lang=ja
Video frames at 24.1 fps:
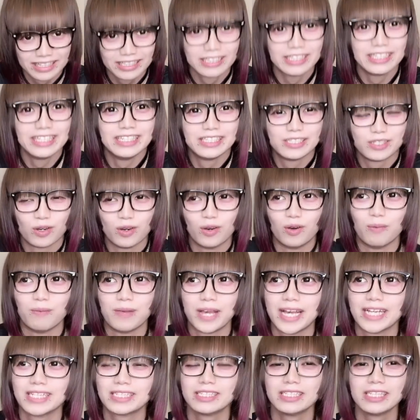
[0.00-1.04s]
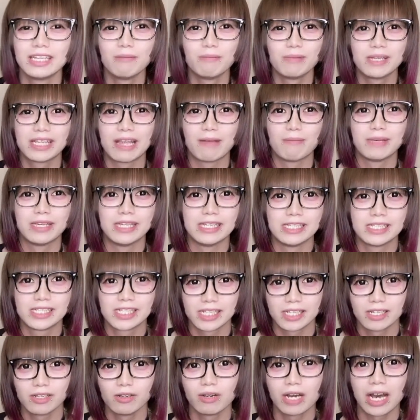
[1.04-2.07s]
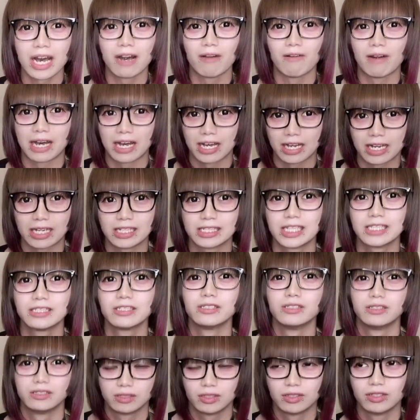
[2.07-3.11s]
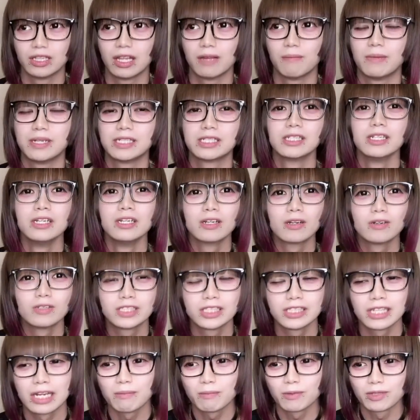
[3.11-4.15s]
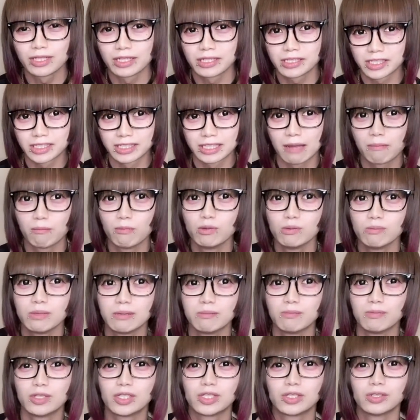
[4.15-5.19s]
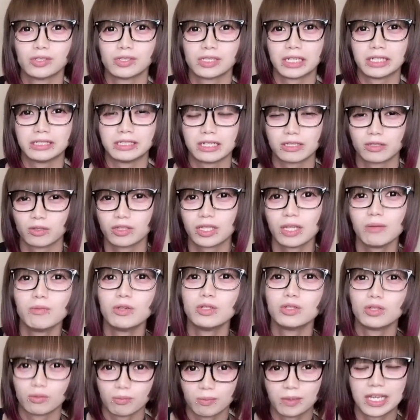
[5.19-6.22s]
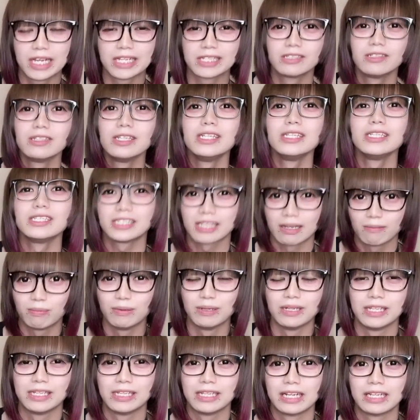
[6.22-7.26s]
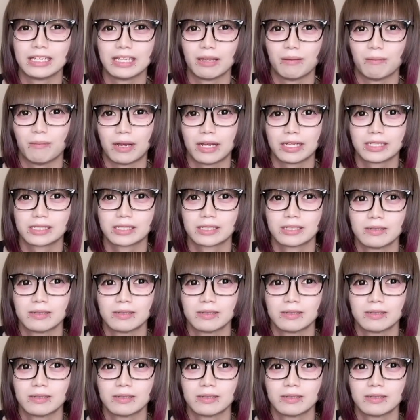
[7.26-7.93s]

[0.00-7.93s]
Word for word: 2錠を目安にビタミン C を皮は欠かさず飲んでます。こちらもですね、無味無臭なんでとても飲みやすいサプリになってます。